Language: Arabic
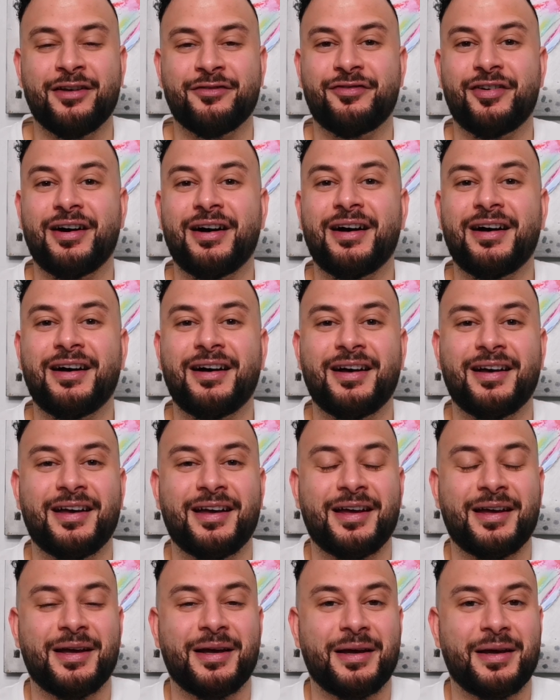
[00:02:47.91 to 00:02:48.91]

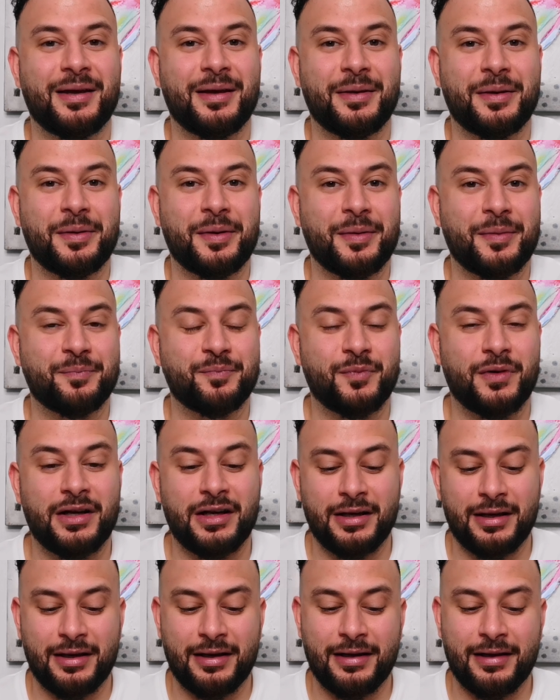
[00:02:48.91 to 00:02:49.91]

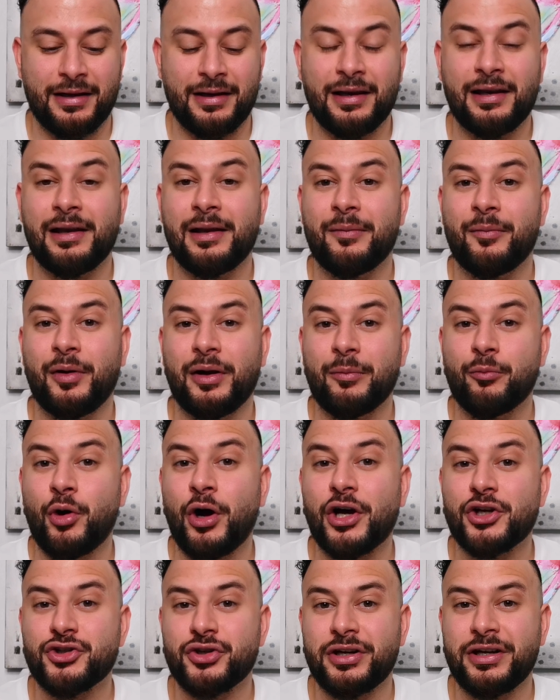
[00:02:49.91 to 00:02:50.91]

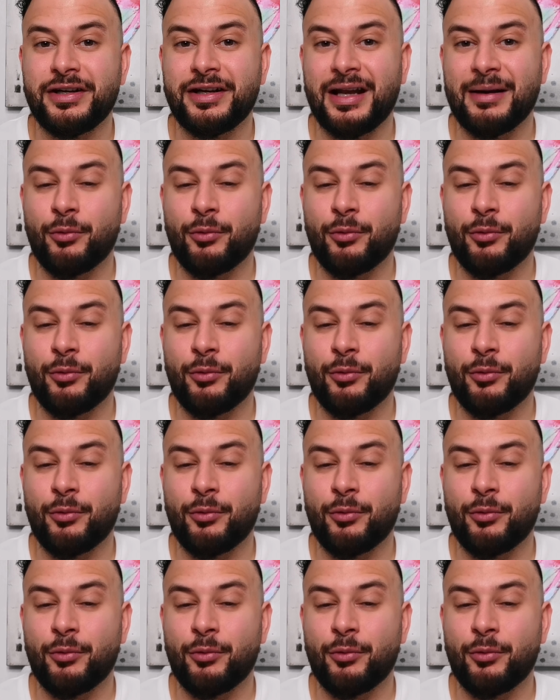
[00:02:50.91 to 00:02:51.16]
فالمهاجرين